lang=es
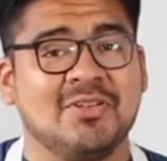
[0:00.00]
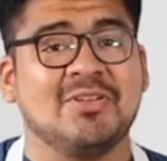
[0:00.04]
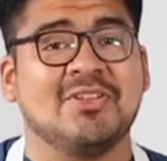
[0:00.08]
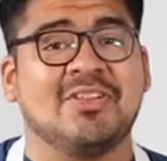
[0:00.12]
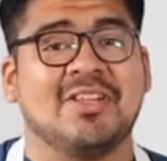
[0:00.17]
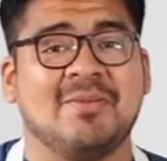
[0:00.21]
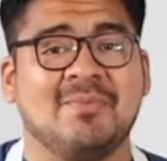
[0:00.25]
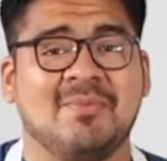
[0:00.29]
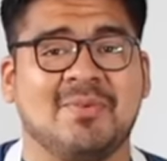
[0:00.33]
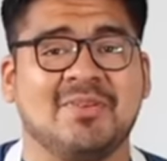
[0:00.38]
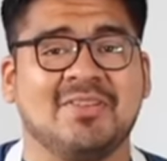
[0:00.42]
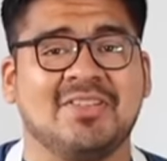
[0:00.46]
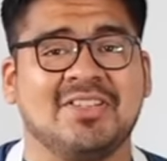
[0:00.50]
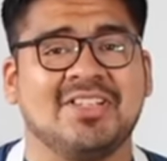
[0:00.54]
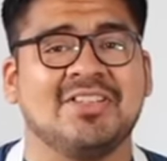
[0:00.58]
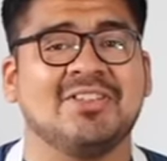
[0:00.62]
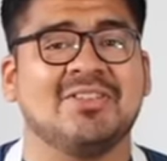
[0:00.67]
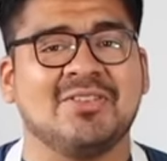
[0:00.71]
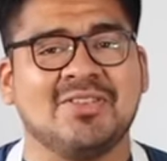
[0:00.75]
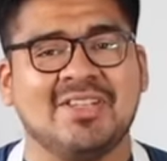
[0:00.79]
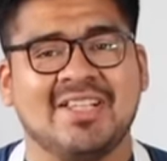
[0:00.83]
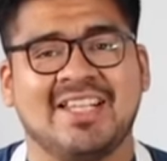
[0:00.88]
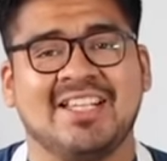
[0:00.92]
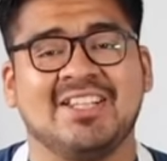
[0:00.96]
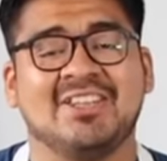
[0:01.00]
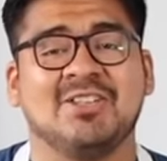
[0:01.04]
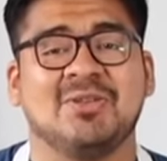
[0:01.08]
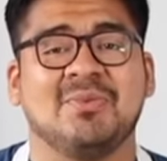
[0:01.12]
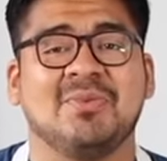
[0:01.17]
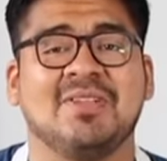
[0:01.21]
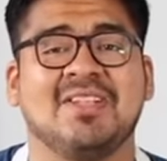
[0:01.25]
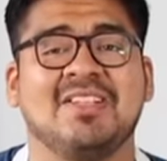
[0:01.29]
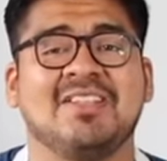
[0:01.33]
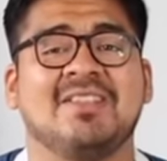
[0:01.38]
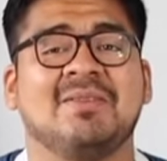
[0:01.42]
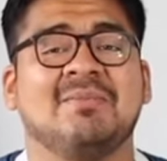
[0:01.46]
100% de que
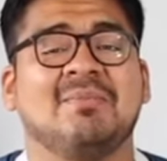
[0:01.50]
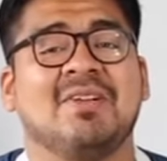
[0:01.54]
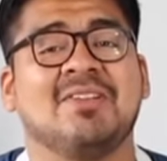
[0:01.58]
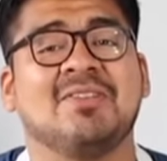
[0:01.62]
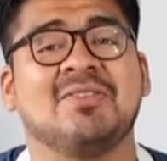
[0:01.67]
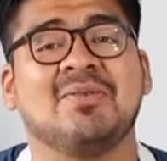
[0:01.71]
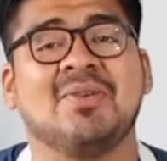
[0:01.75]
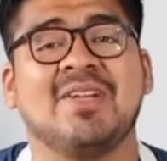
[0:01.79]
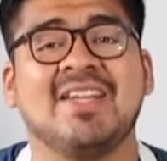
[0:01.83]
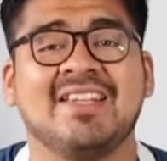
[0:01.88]
tomen este paso